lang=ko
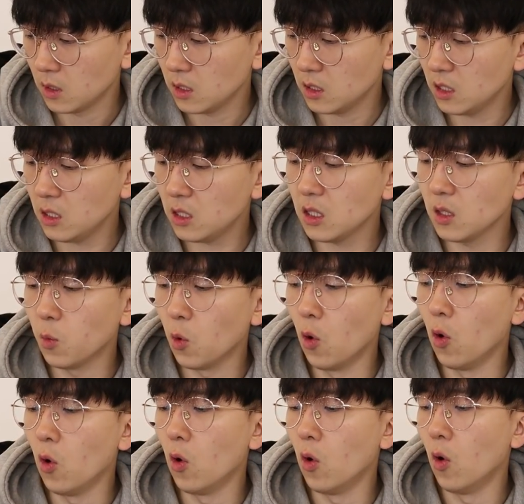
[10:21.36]

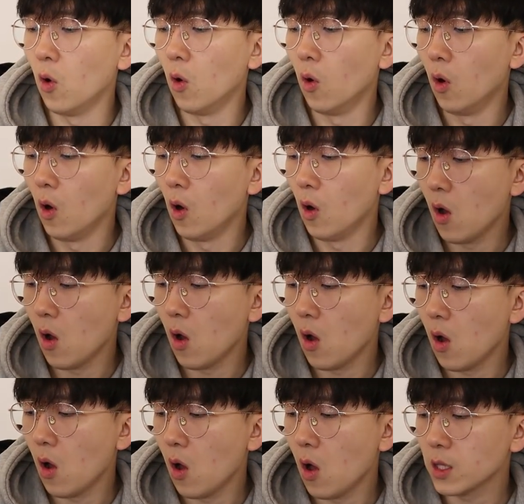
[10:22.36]
샵25
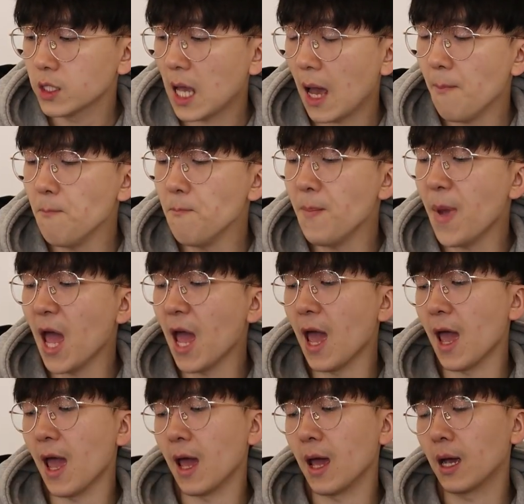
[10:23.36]

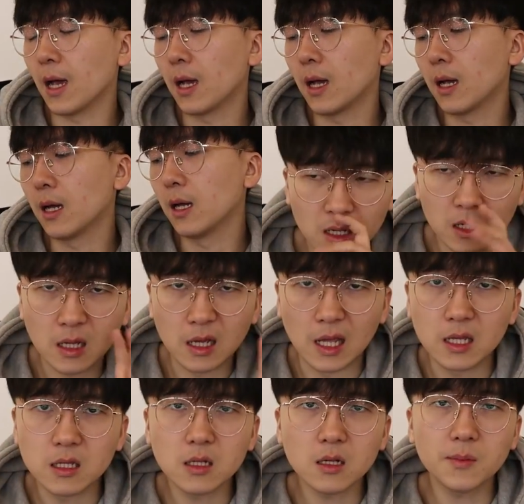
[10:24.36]
300
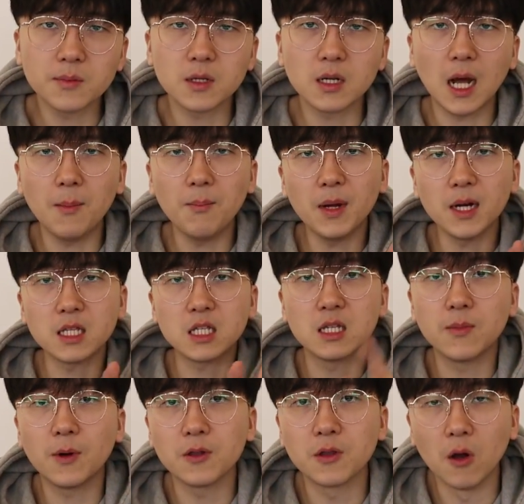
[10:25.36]
에, 스급들은한 예, 마리
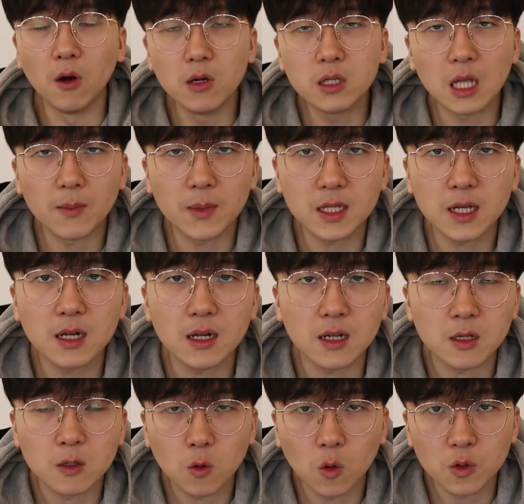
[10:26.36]
집어 넣을
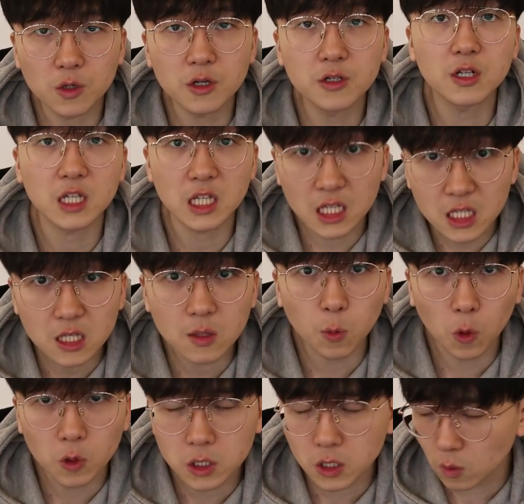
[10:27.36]
때마다 공격력이
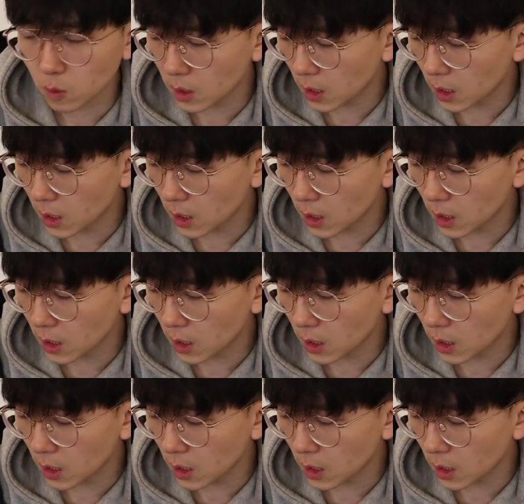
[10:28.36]
25씩